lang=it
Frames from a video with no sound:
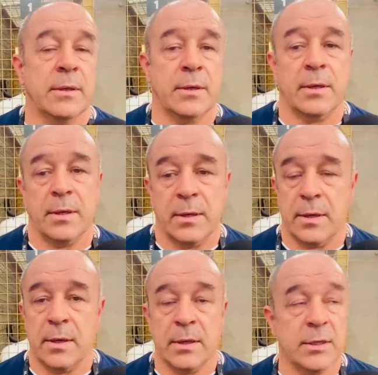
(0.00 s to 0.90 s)

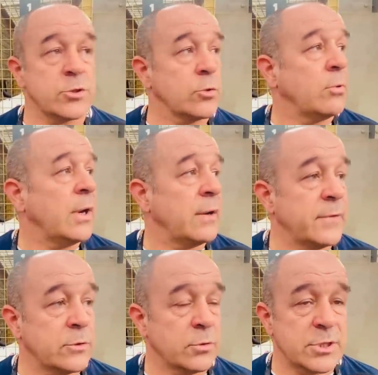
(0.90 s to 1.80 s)
eh, adesso qua ha
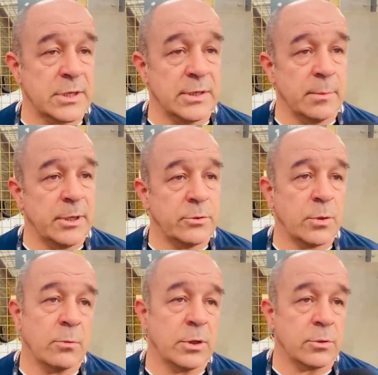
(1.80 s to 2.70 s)
fatto riscaldamento
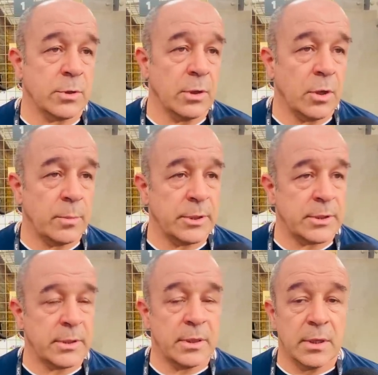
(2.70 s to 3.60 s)
e 4 km
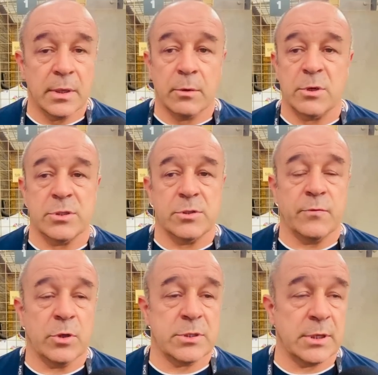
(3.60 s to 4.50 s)
questi
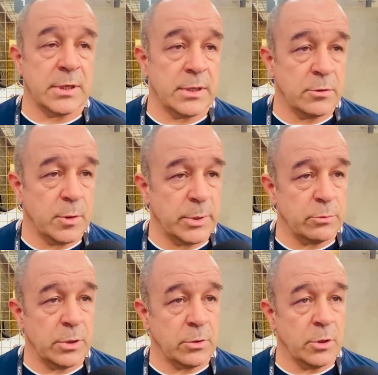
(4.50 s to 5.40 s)
sforzi credo che per
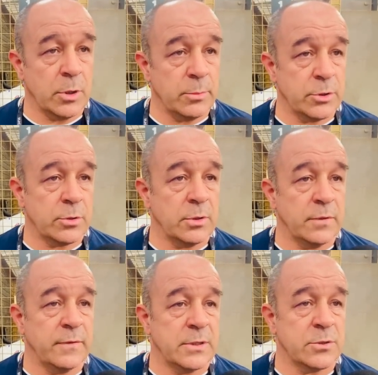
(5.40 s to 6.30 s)
uno cronometro
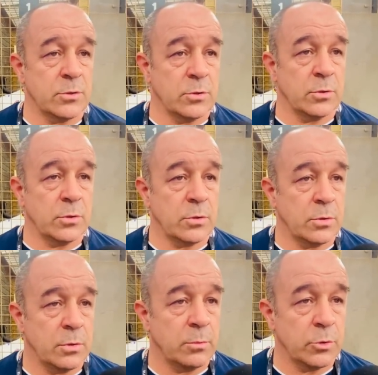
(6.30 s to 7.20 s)
li
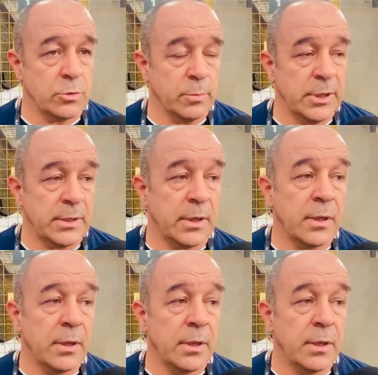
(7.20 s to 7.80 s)
facciano molto bene.